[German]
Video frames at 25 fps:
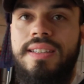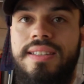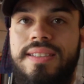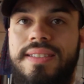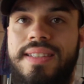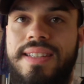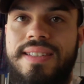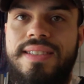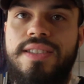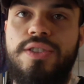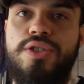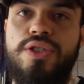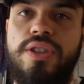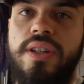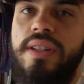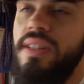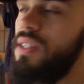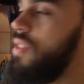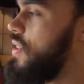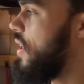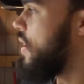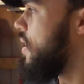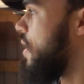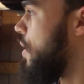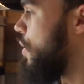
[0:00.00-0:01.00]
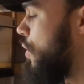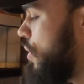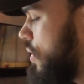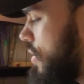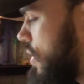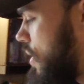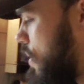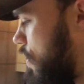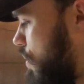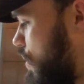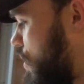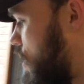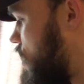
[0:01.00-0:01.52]
Das sieht schon richtig lecker
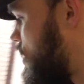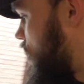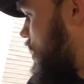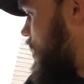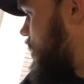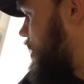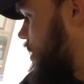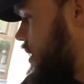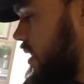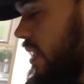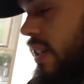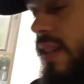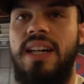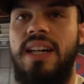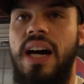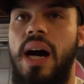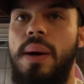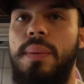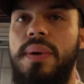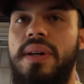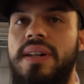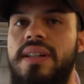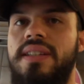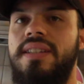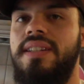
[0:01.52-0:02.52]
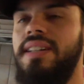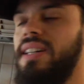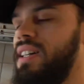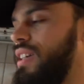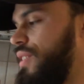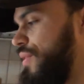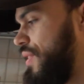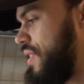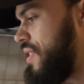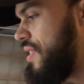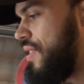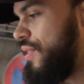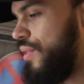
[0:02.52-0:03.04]
aus, muss ich sagen. Aber
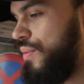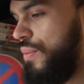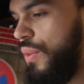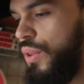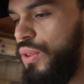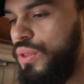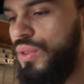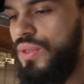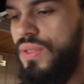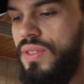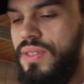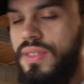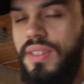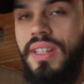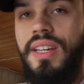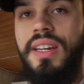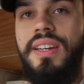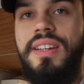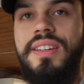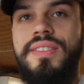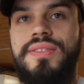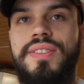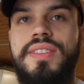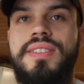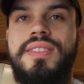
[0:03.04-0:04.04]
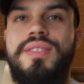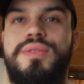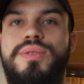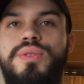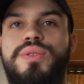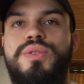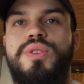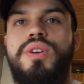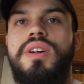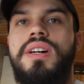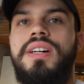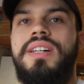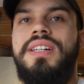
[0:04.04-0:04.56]
nachher, wenn sie auf dem Auto sind, wird es
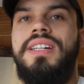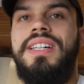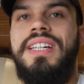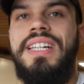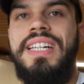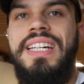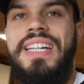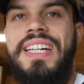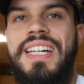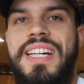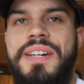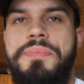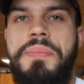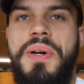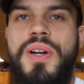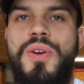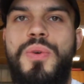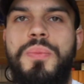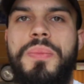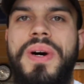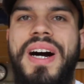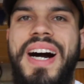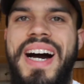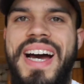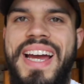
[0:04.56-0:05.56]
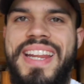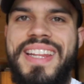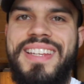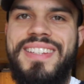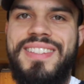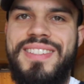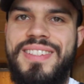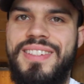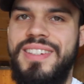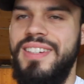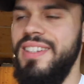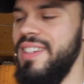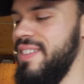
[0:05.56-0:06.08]
natürlich noch mal um
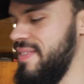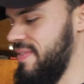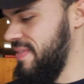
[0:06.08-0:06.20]
einiges geiler.